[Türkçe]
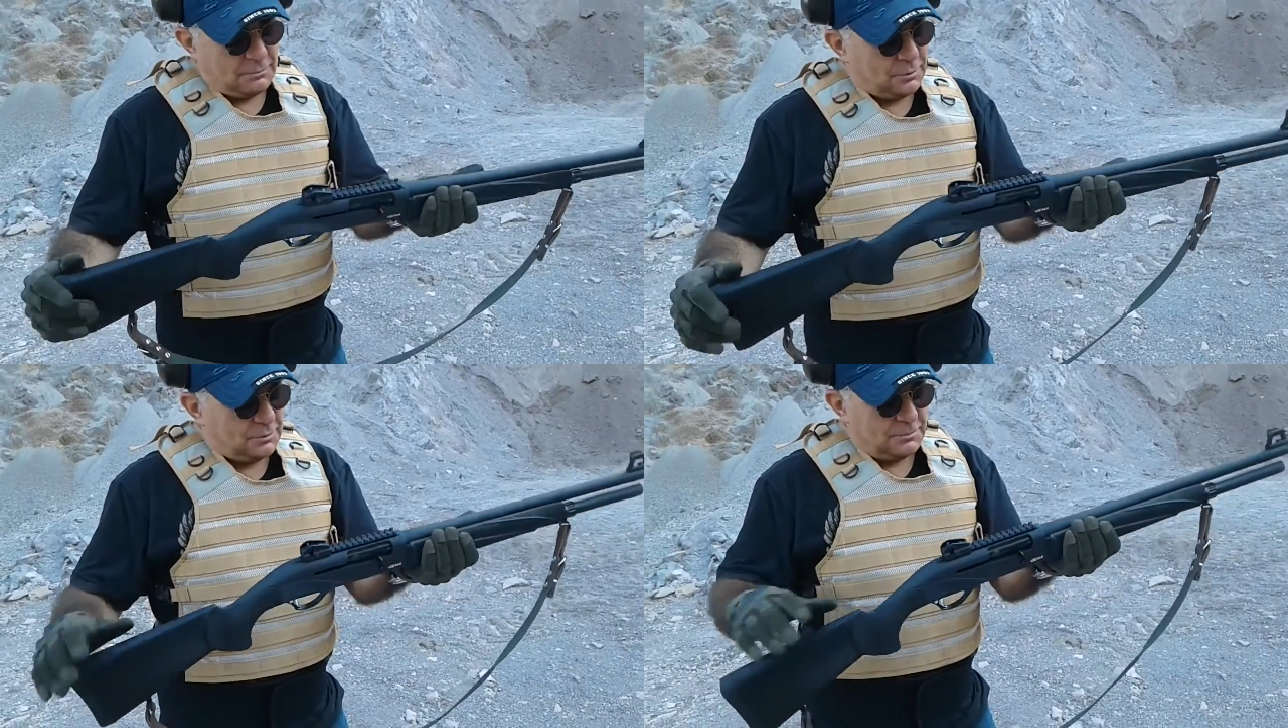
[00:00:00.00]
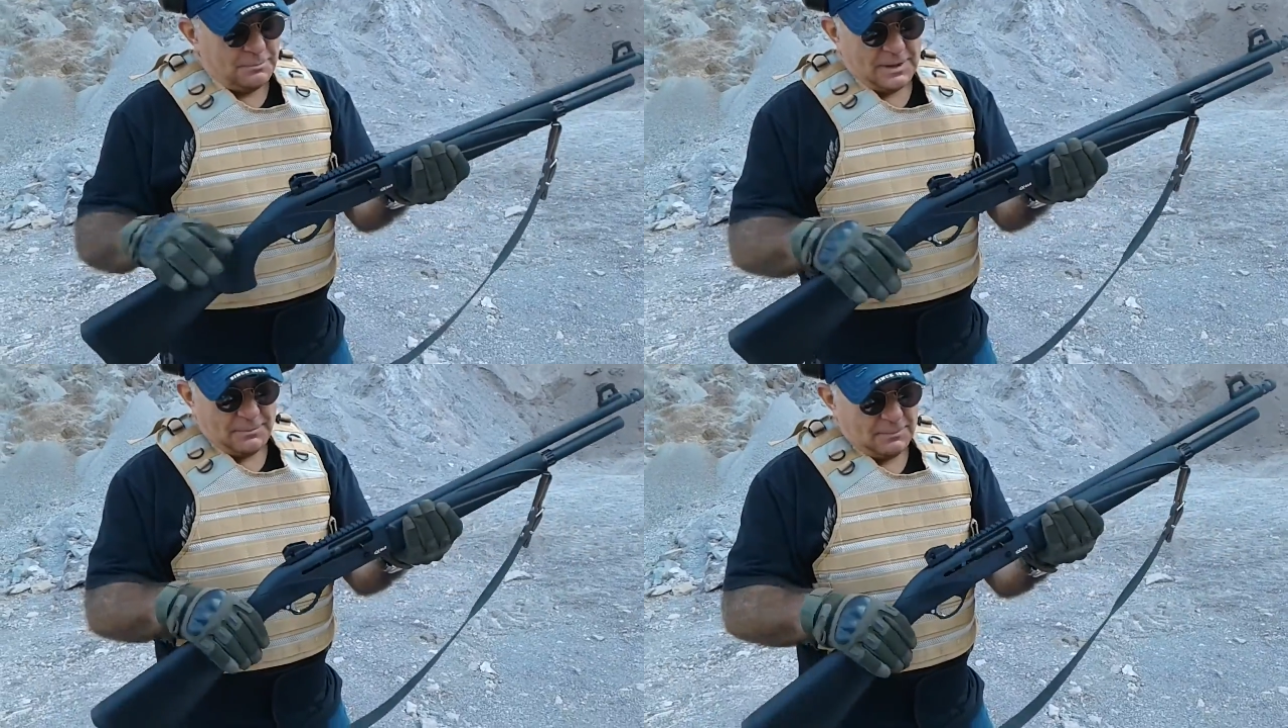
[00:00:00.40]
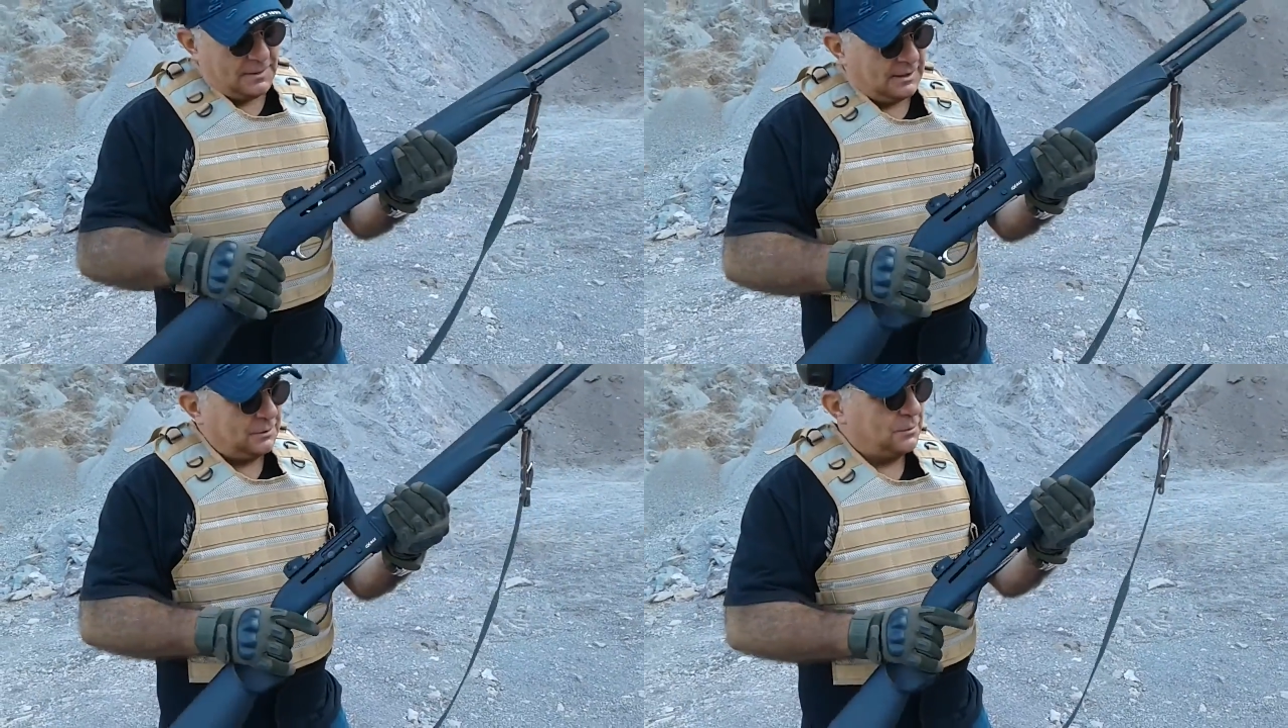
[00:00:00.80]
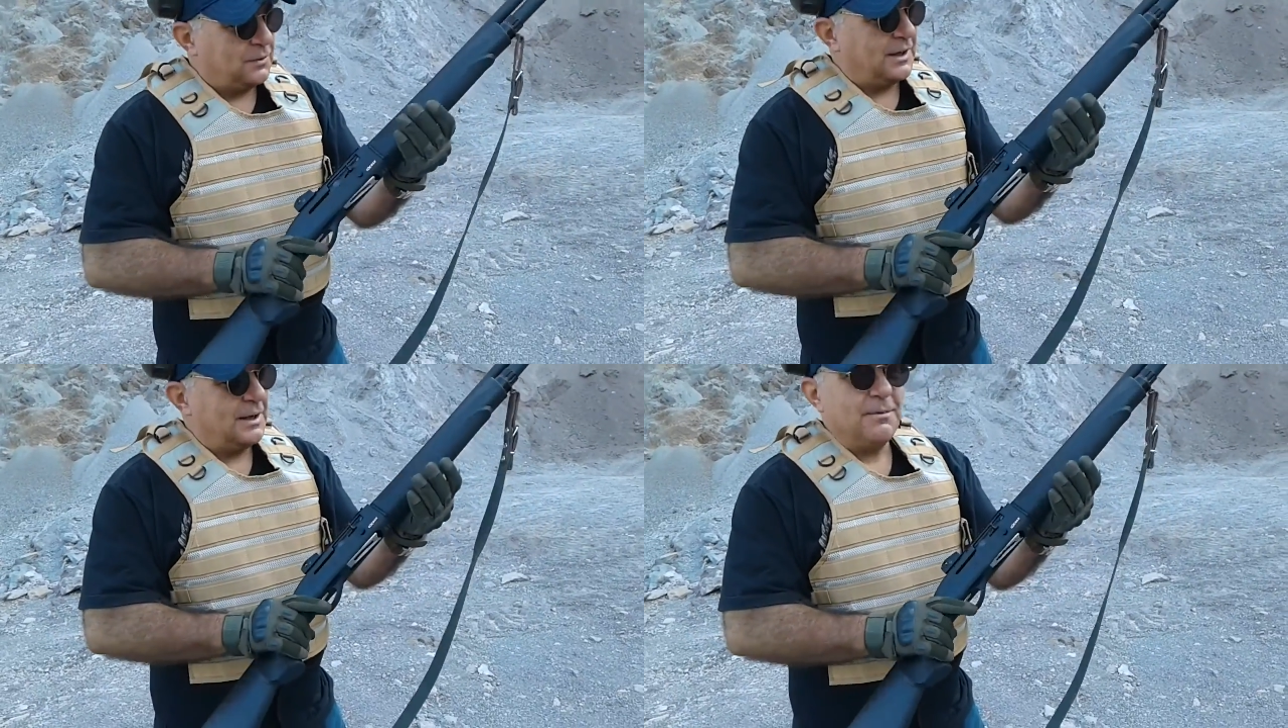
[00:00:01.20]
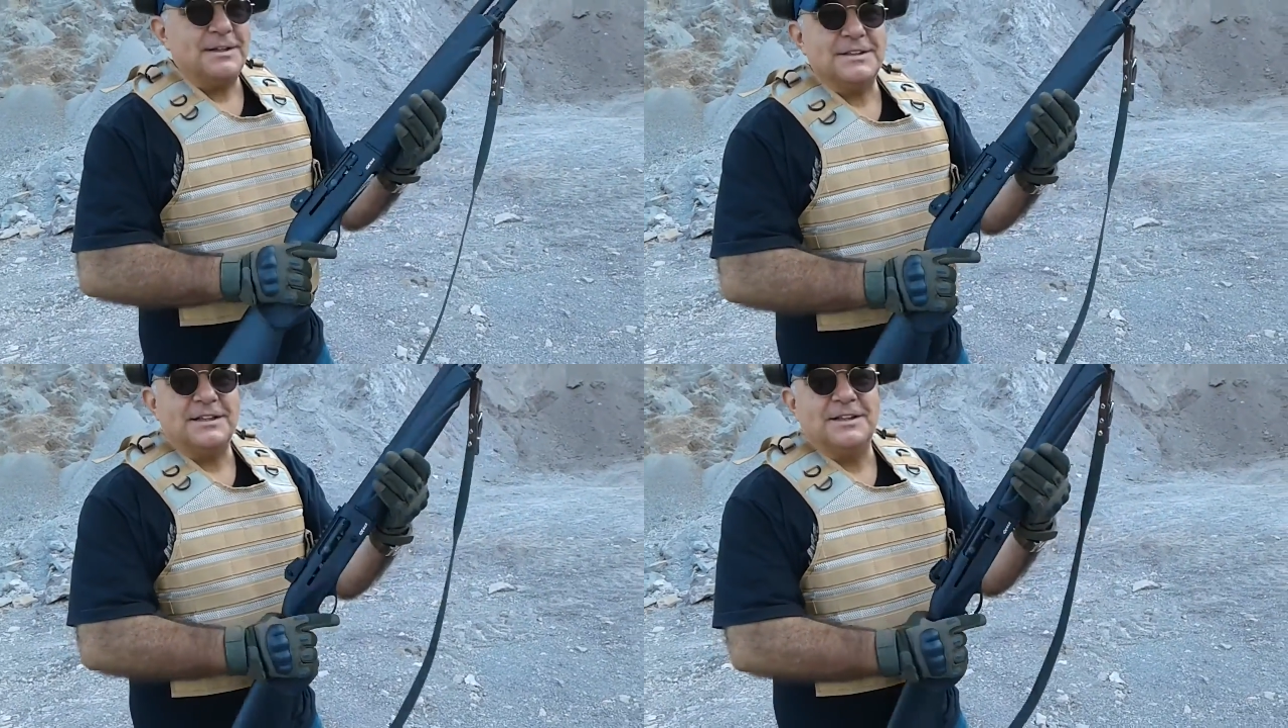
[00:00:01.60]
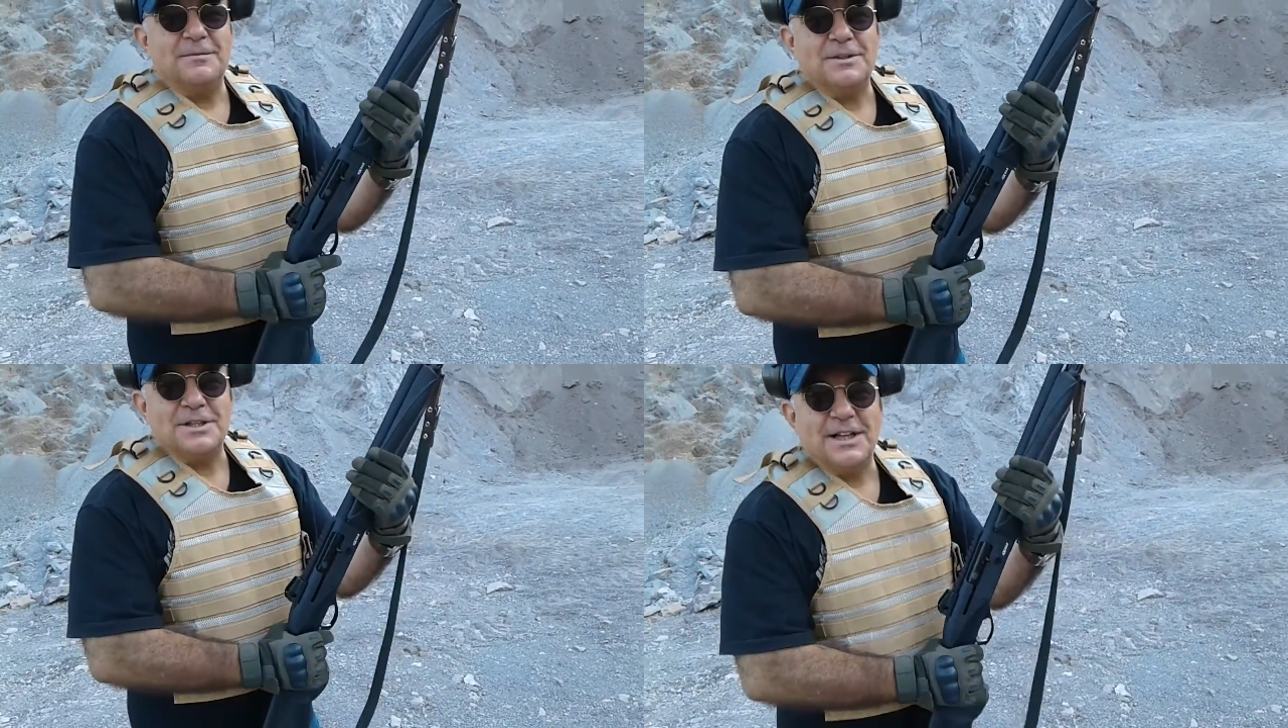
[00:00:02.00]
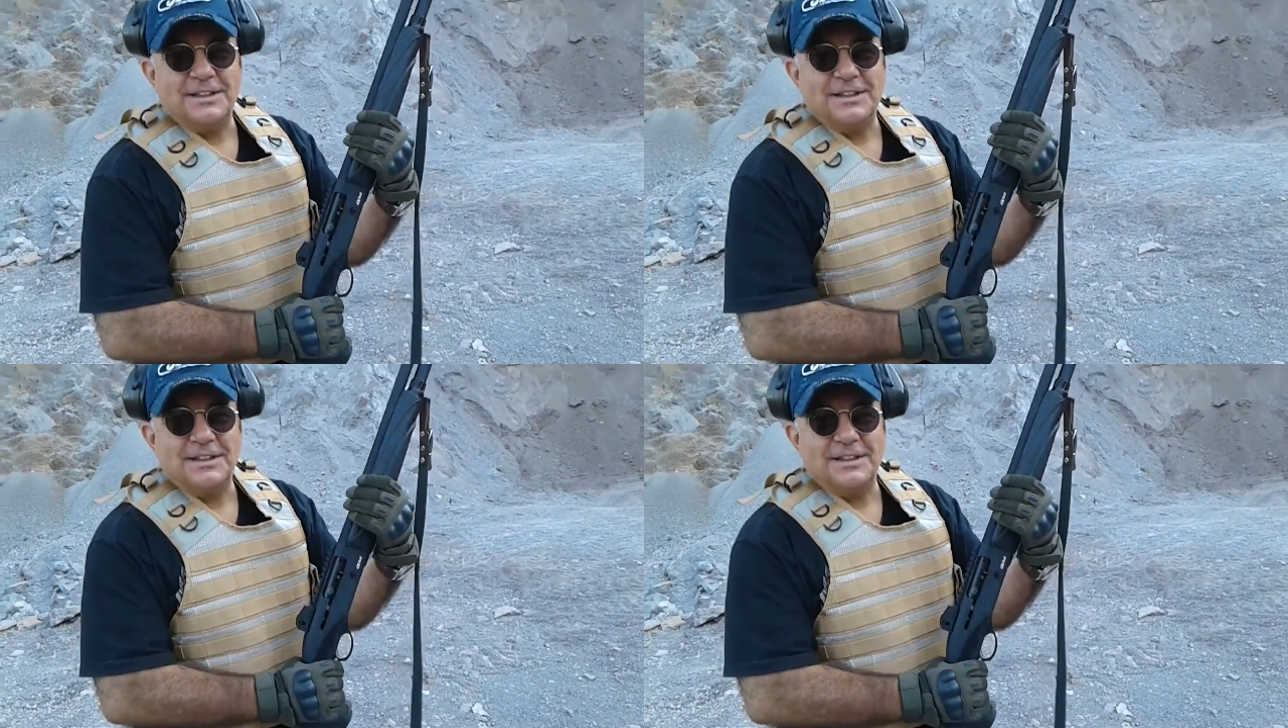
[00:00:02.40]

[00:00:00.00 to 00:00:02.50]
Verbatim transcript: bunu M1 piyade tüfeğine benzettiğim için